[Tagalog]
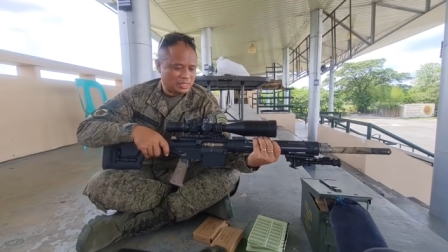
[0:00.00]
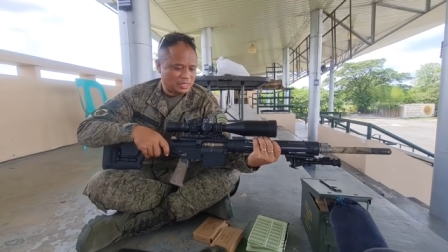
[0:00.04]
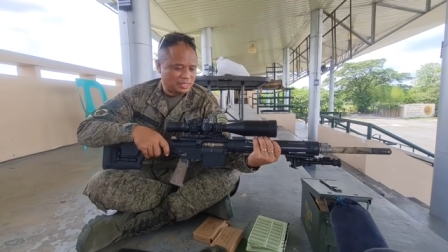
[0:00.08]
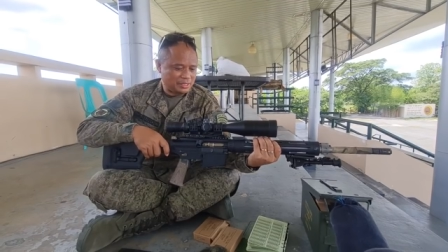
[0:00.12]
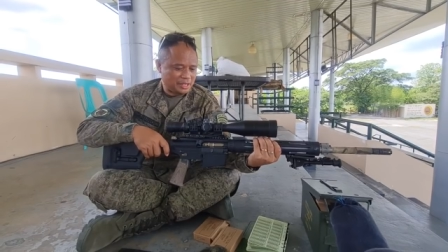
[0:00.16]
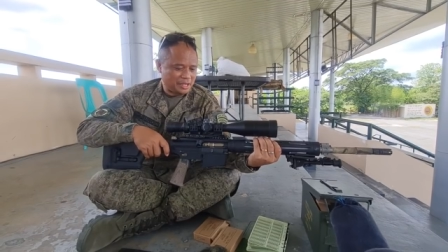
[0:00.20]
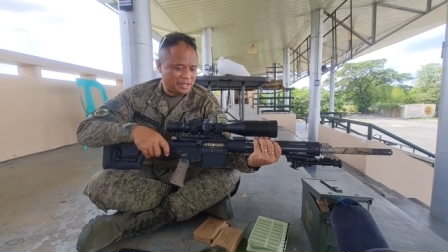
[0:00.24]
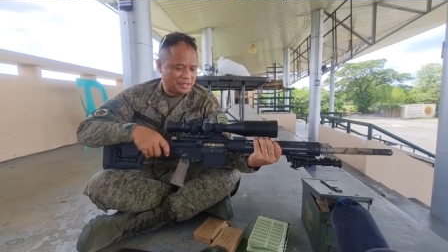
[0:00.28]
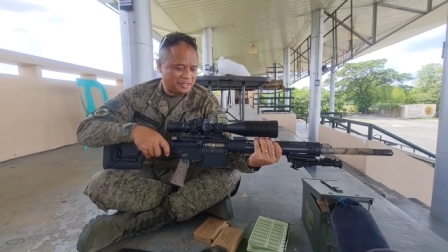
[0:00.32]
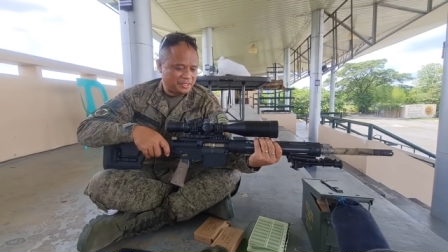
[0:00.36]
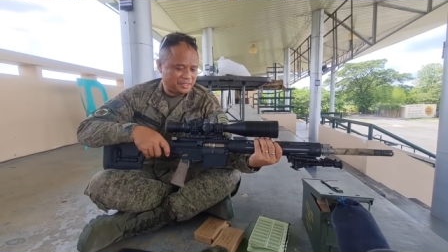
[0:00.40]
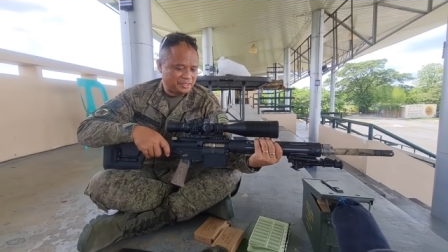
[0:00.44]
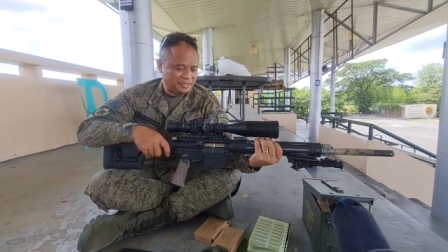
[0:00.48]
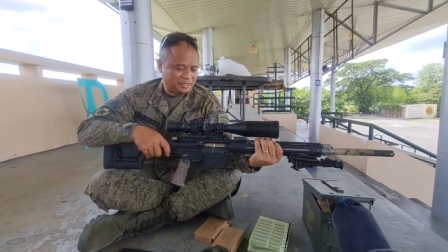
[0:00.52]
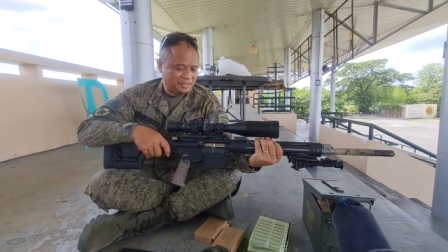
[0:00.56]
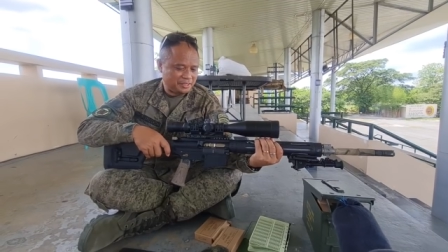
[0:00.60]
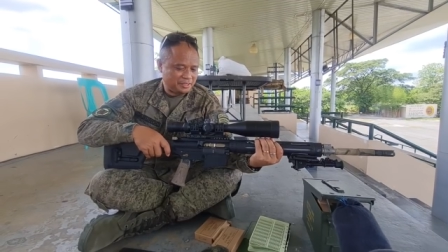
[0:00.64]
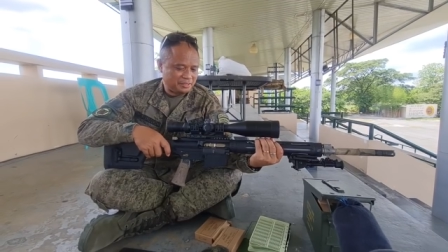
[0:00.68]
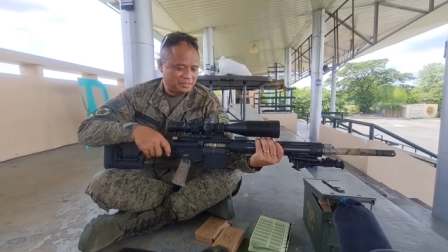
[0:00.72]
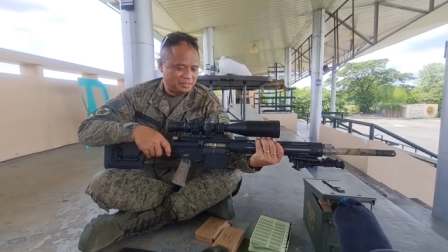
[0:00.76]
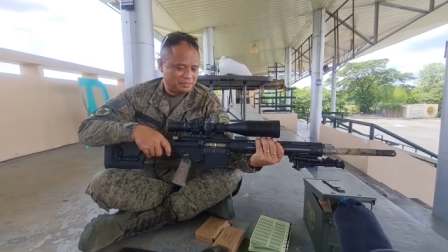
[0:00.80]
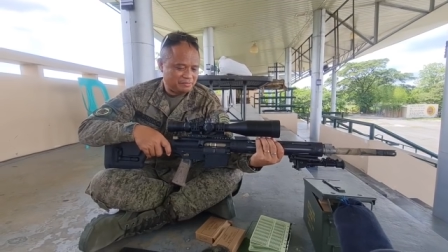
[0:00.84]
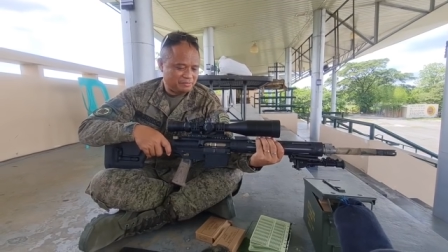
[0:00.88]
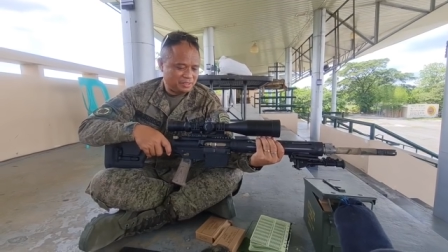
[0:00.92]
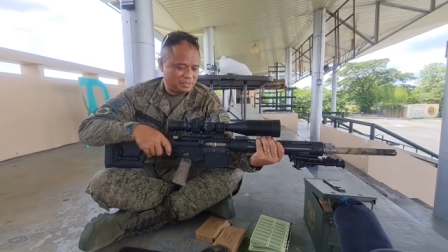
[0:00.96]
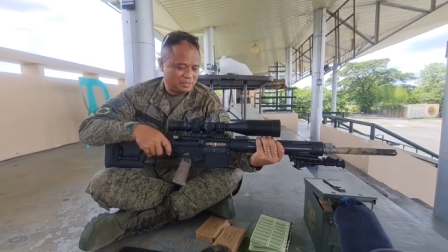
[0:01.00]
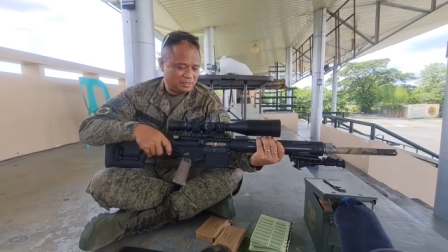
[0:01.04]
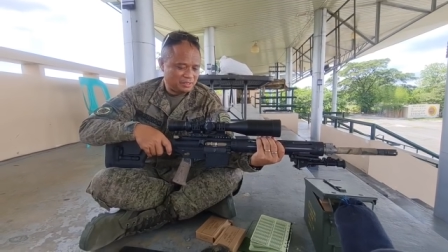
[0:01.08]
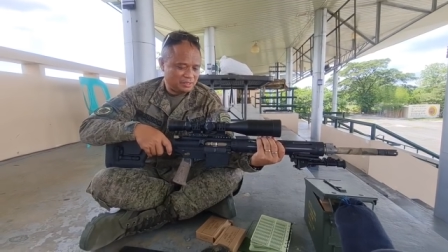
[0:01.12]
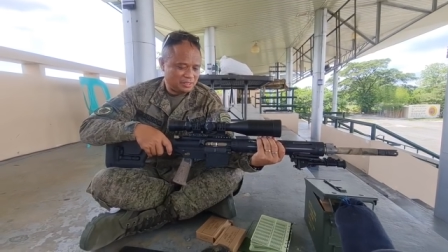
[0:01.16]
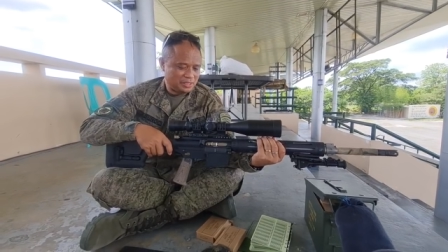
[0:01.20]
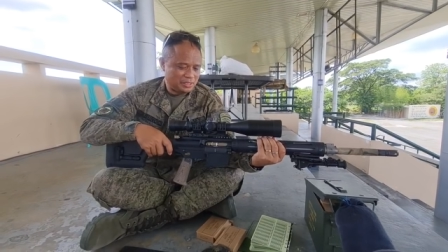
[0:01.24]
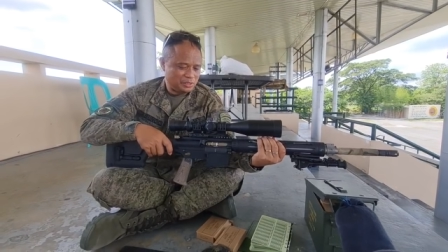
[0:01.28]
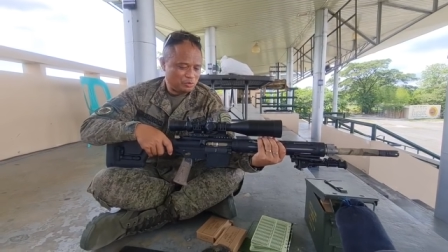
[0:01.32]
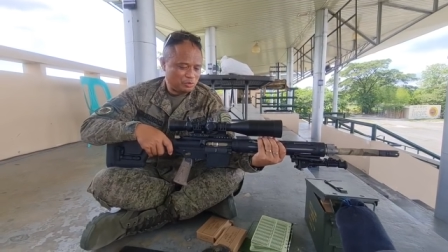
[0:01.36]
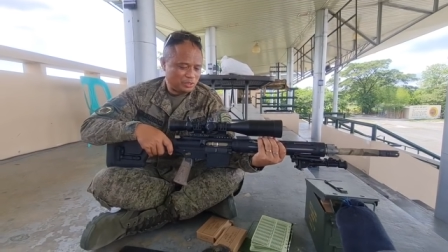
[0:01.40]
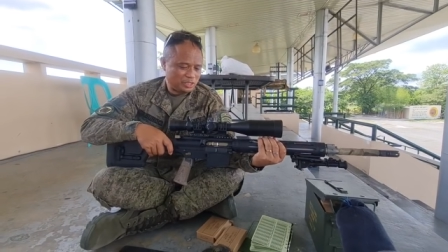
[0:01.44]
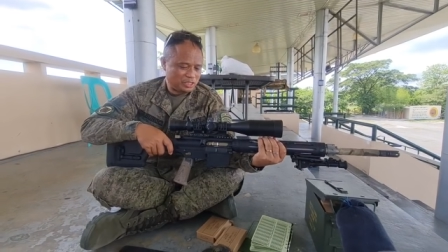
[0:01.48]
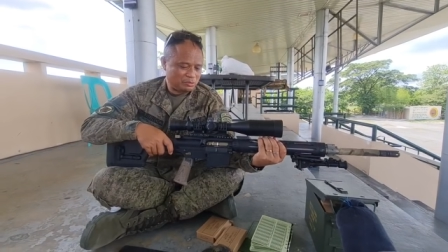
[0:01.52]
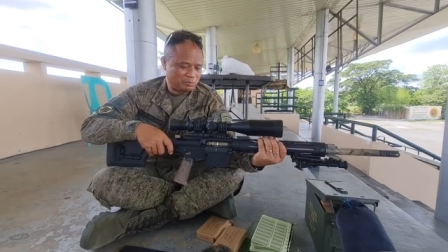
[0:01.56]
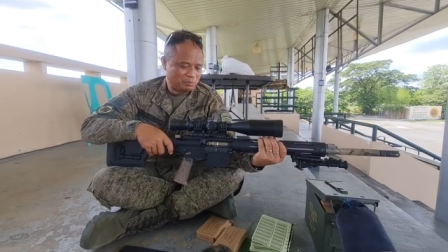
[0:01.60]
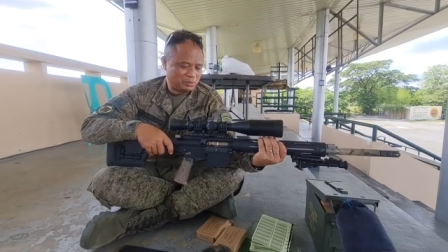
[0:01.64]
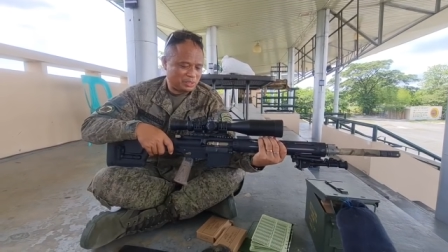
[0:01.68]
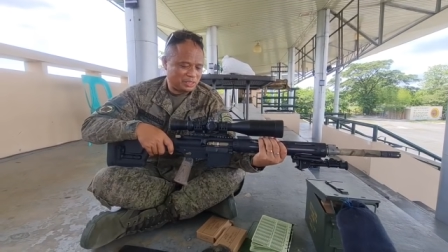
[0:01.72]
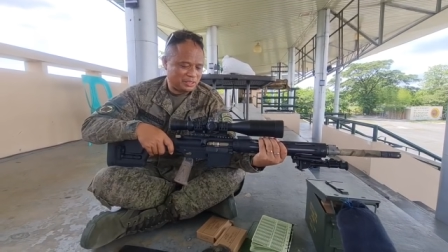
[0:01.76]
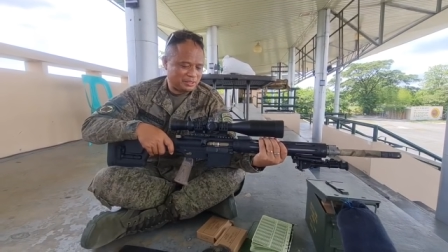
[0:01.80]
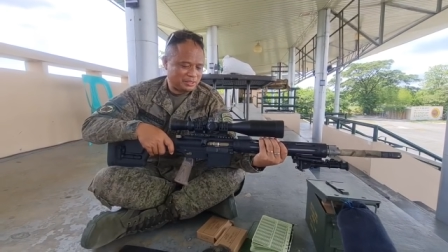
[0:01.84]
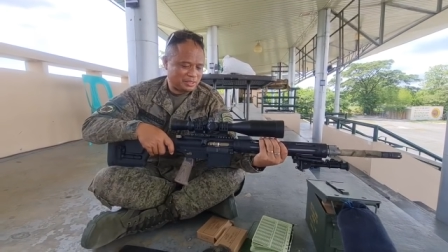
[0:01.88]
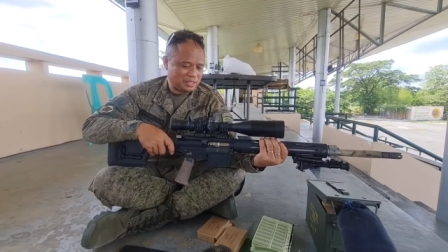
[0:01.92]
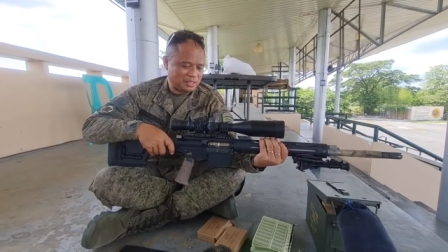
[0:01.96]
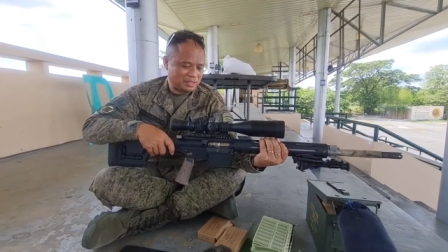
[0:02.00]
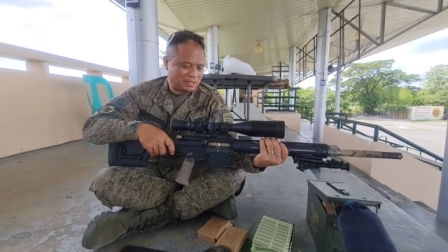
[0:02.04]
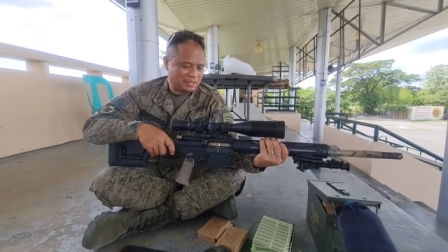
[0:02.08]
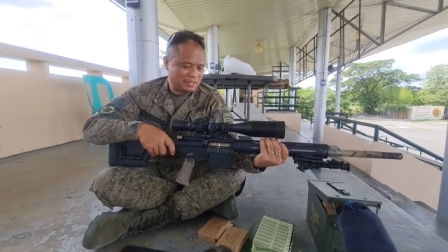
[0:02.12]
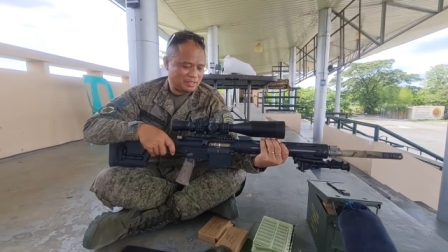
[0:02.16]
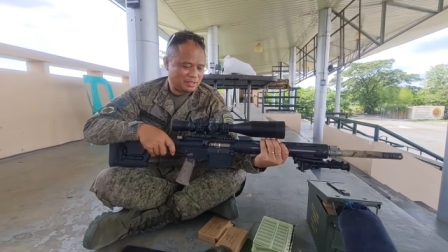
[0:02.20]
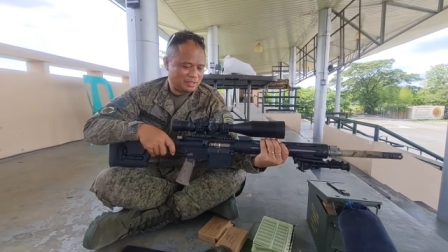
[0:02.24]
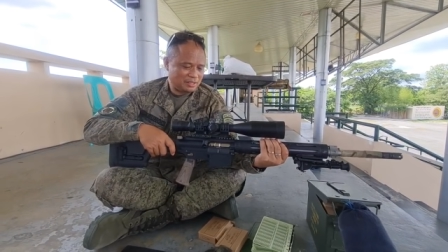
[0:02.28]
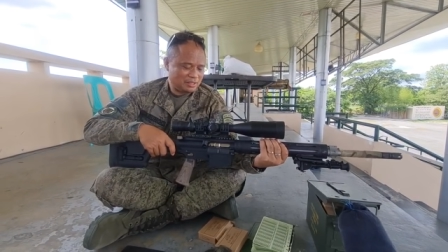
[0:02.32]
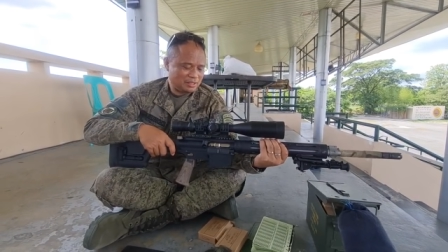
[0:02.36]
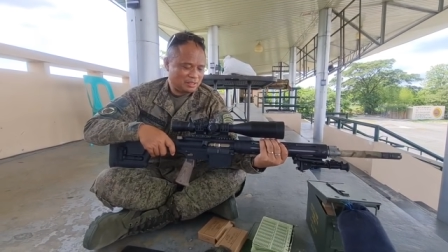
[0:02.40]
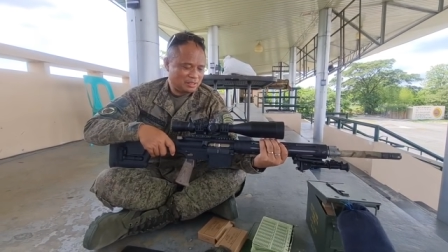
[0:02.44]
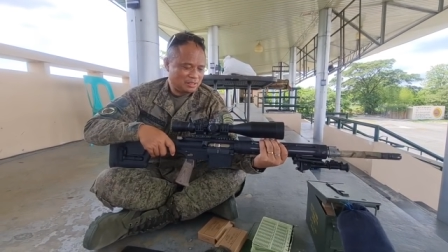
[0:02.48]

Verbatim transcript: na ang AR-10 even in the US military.